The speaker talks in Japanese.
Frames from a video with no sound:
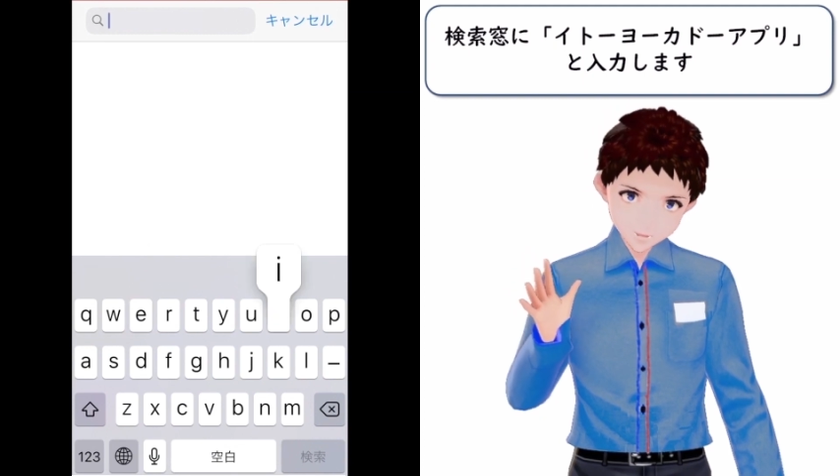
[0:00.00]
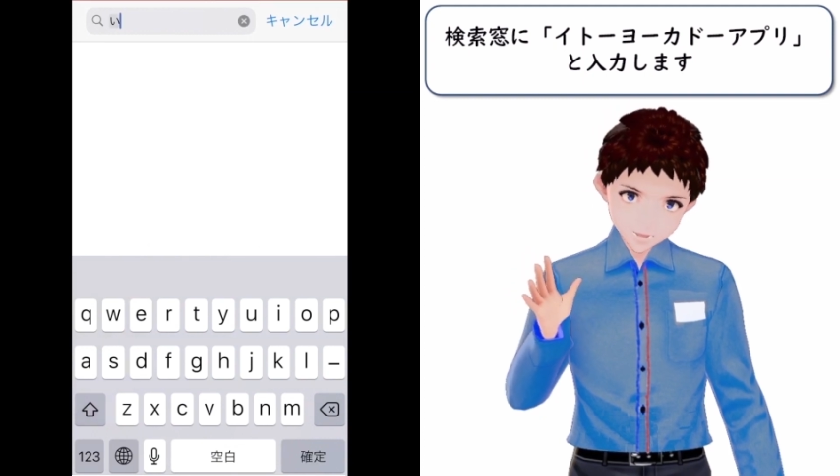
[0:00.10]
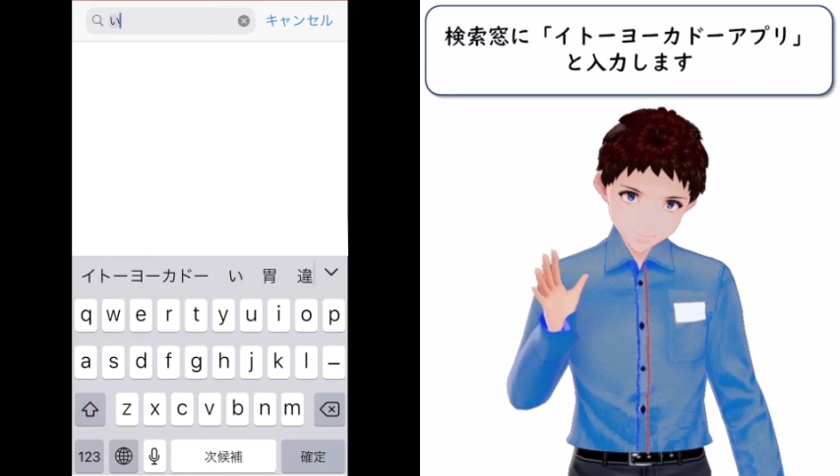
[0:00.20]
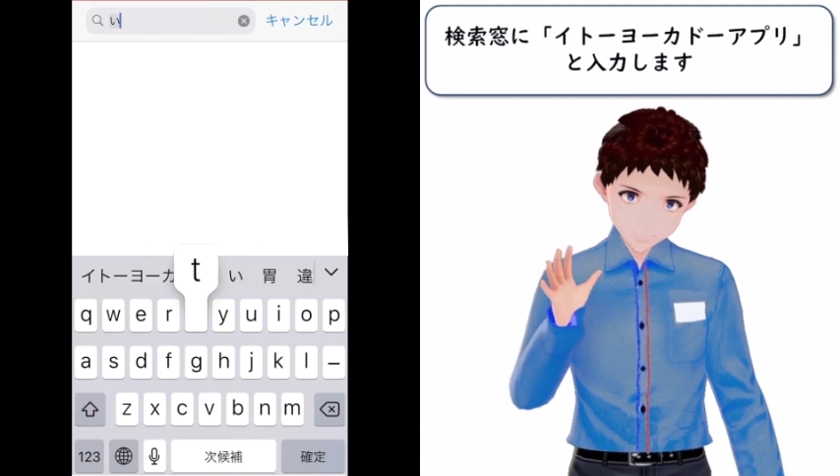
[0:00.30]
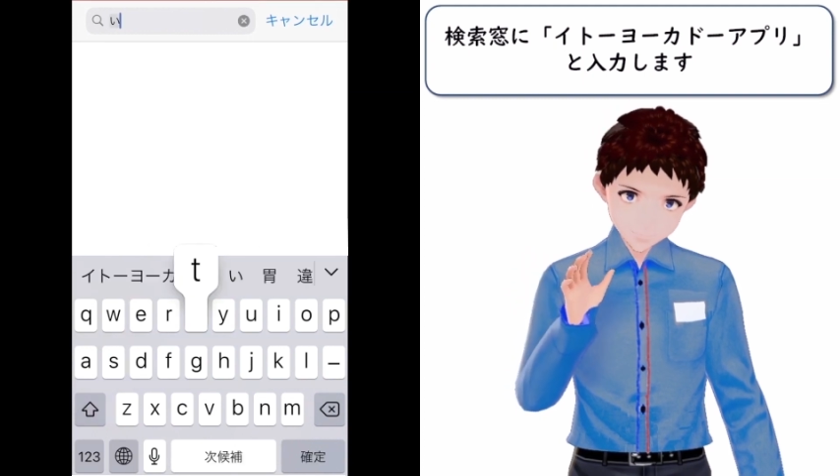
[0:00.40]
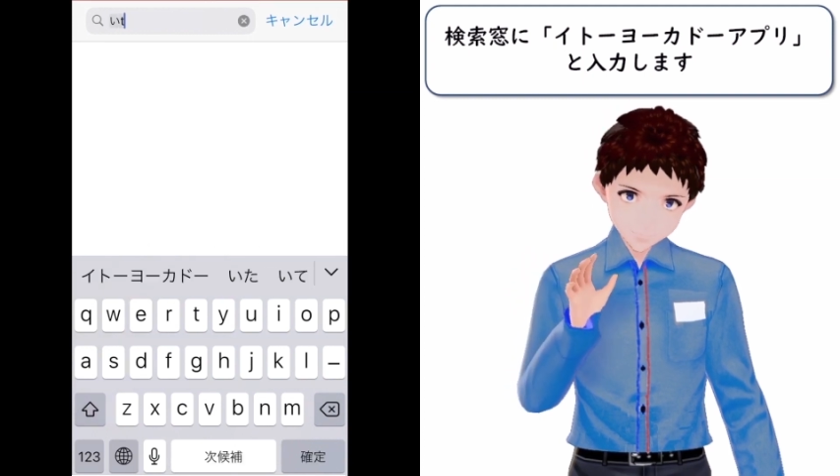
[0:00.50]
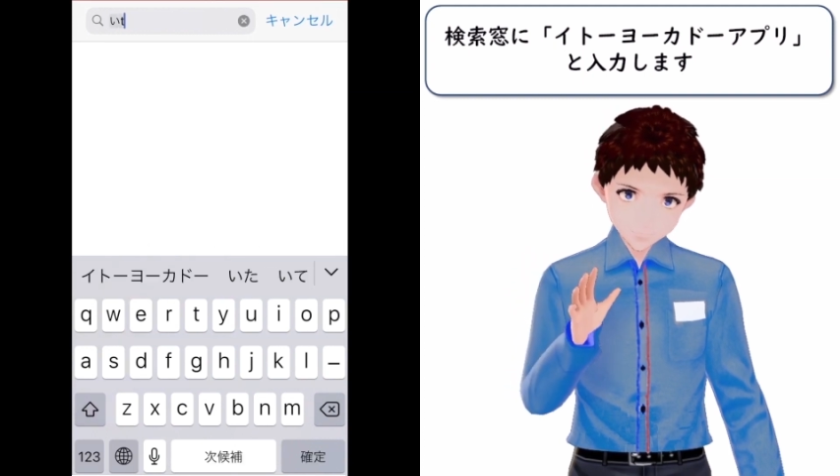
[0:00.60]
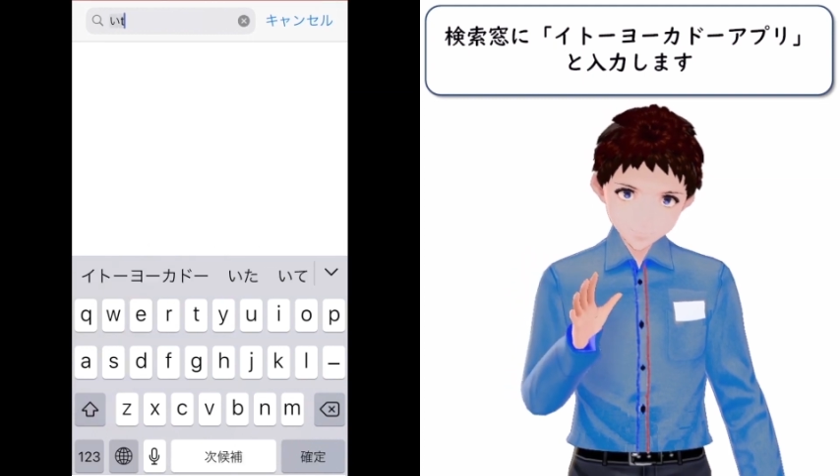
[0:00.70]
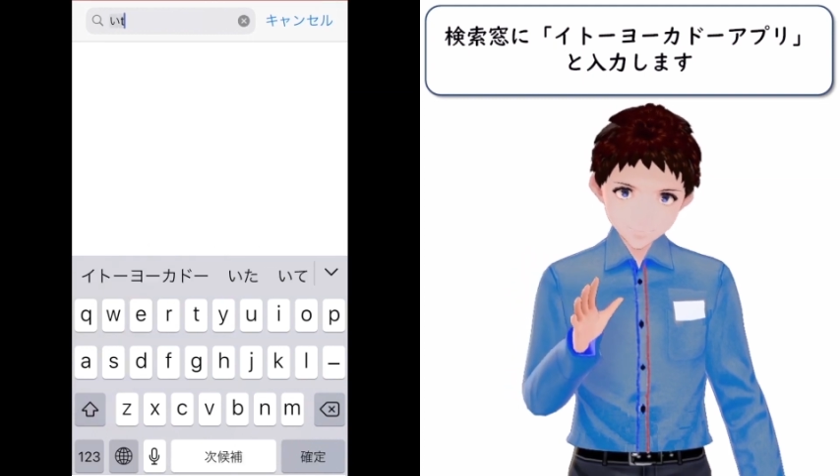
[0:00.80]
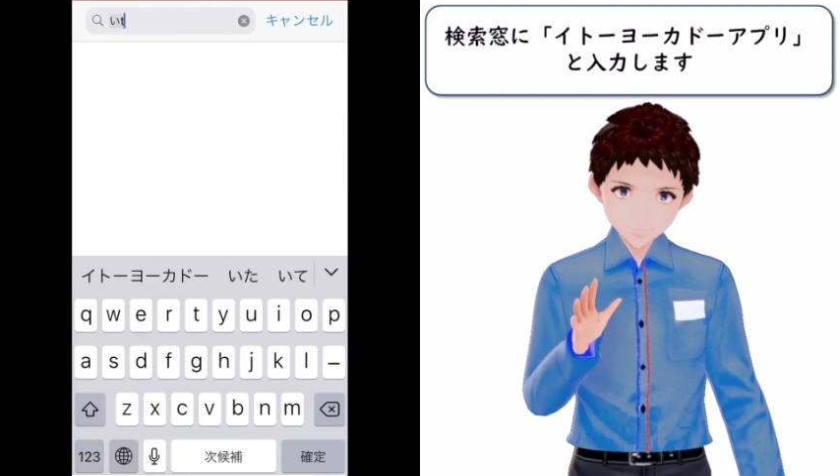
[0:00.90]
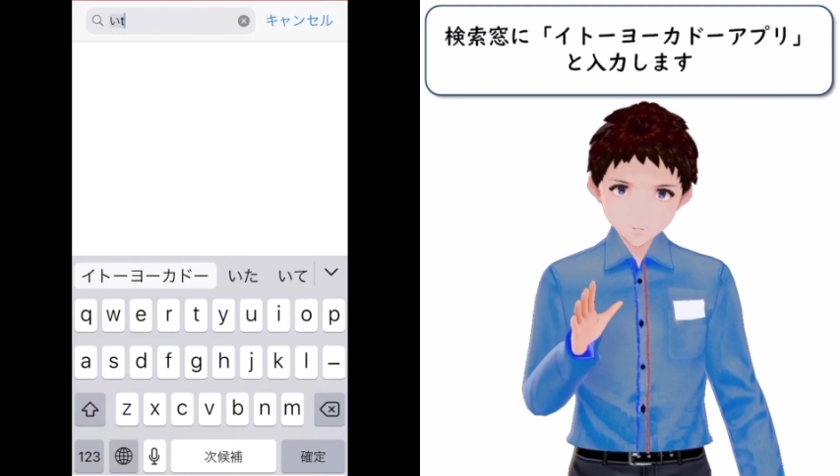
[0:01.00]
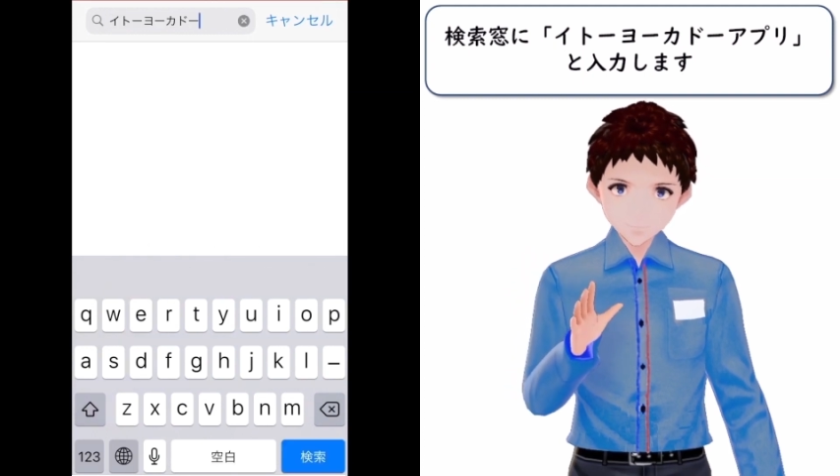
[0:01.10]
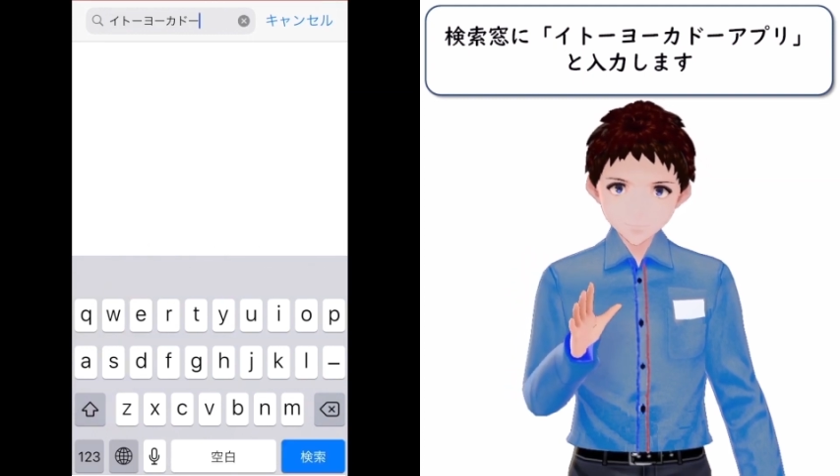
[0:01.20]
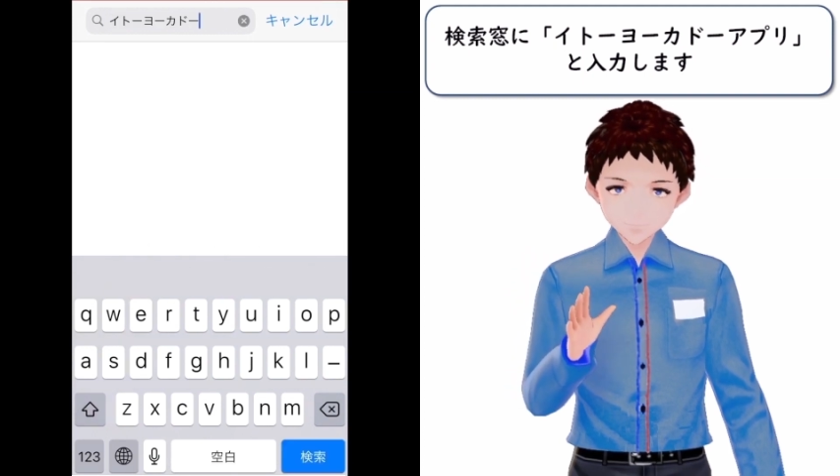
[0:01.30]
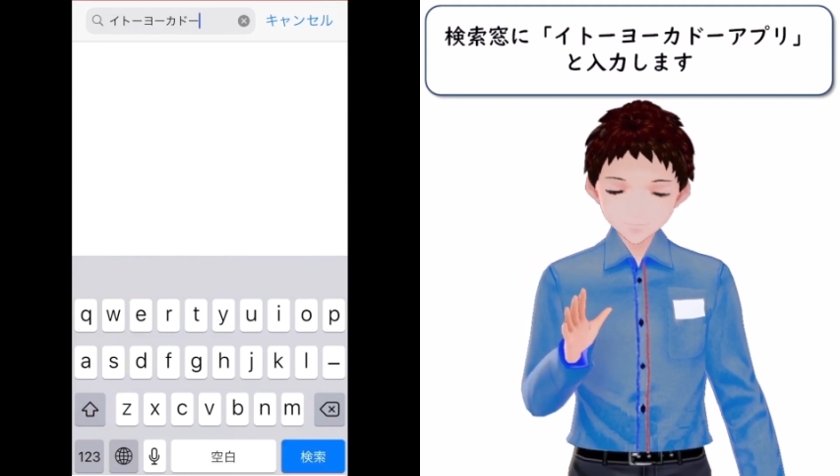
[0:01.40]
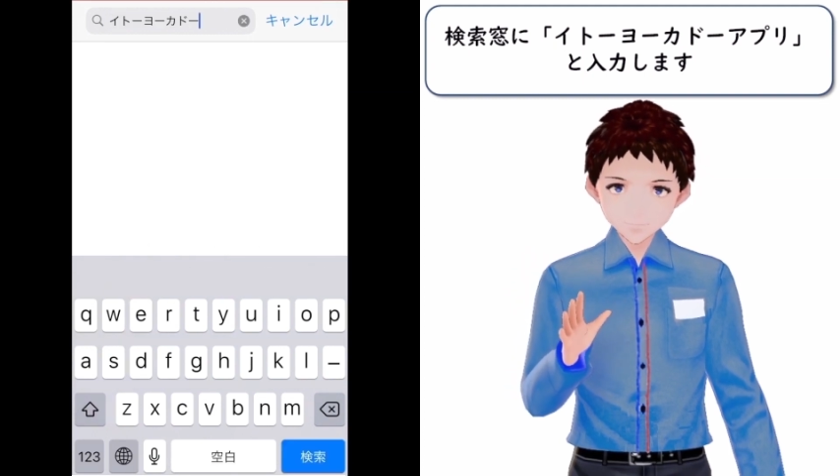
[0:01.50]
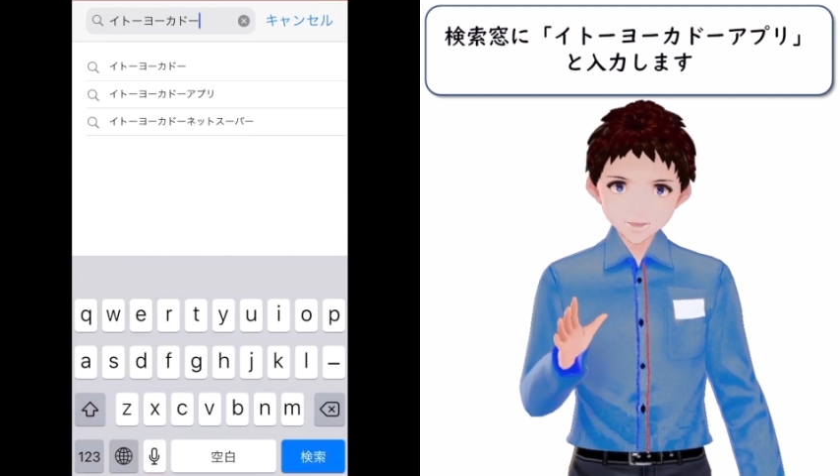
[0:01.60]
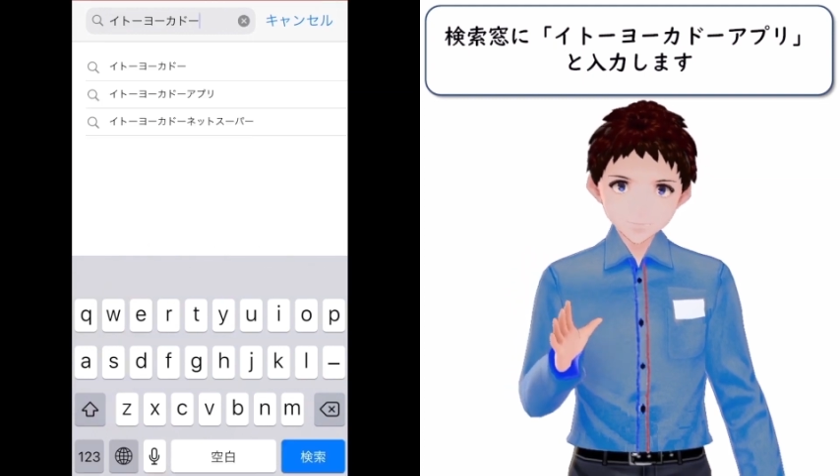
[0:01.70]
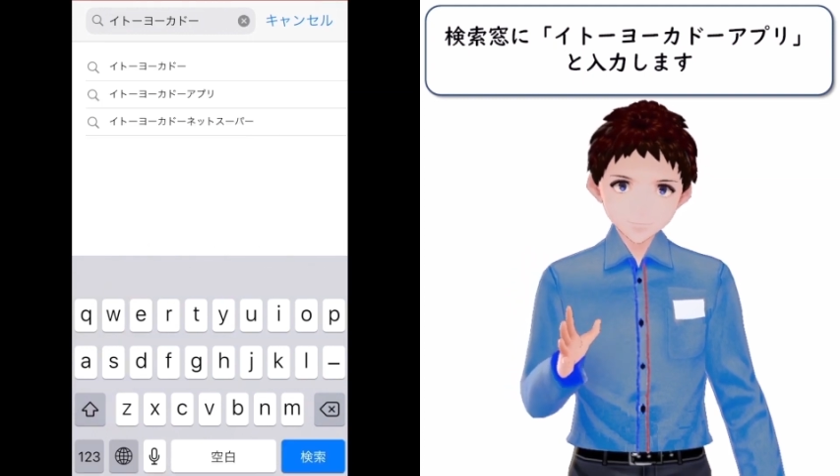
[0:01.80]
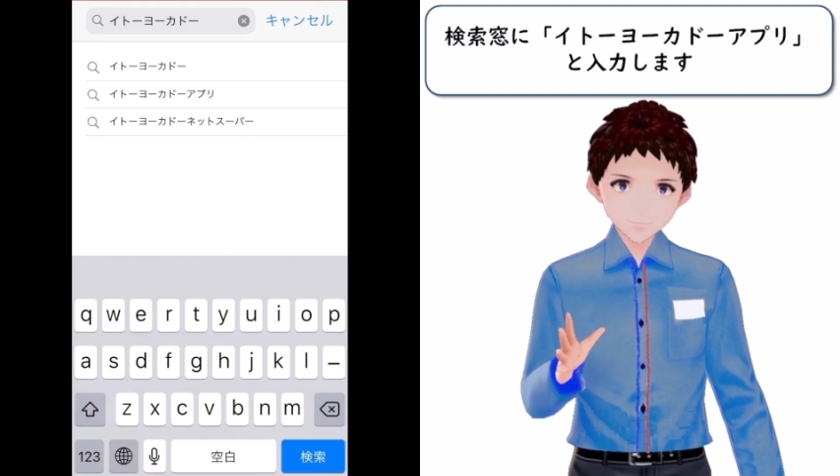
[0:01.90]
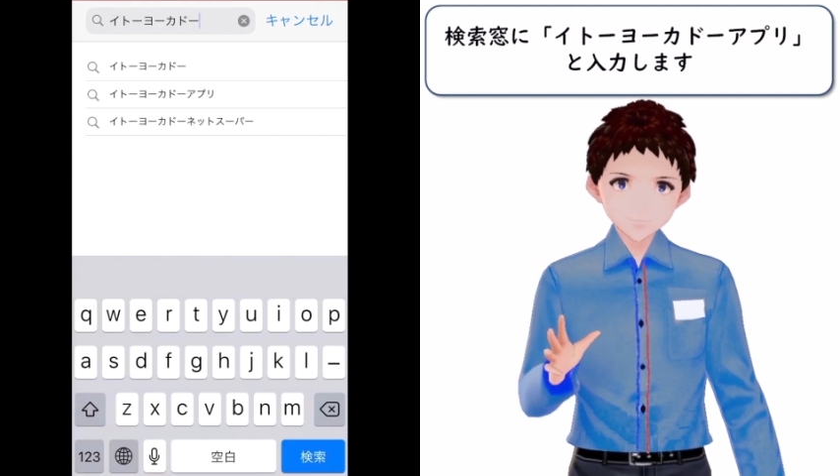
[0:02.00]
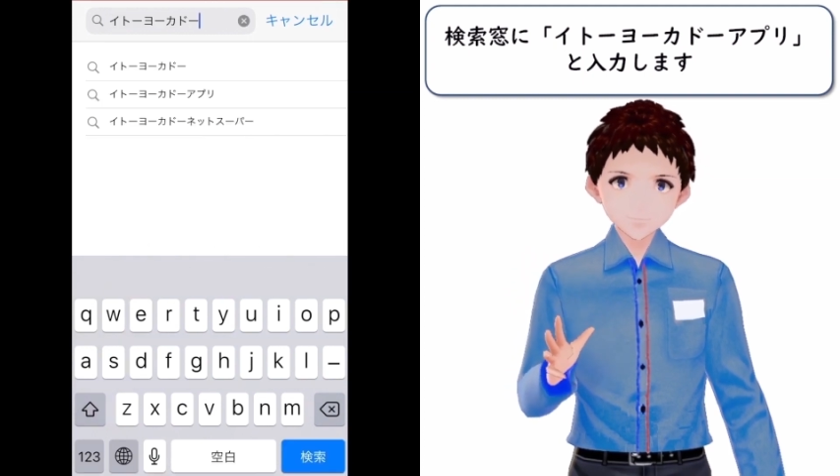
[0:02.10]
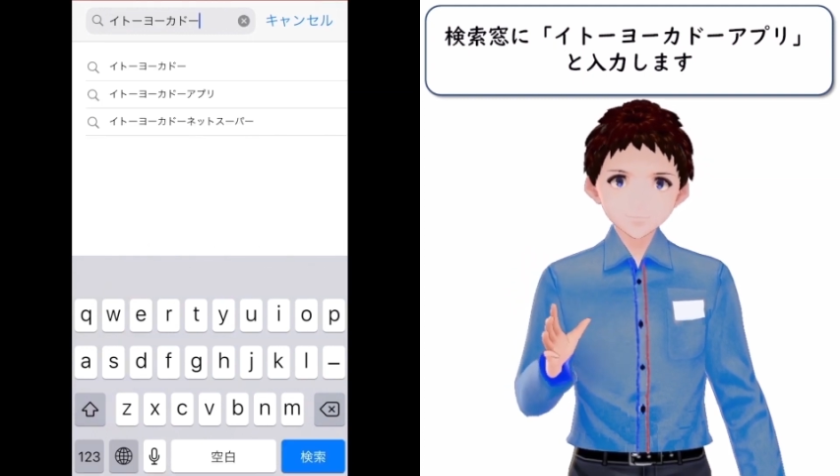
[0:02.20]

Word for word: 華堂アプリ」と入力してください。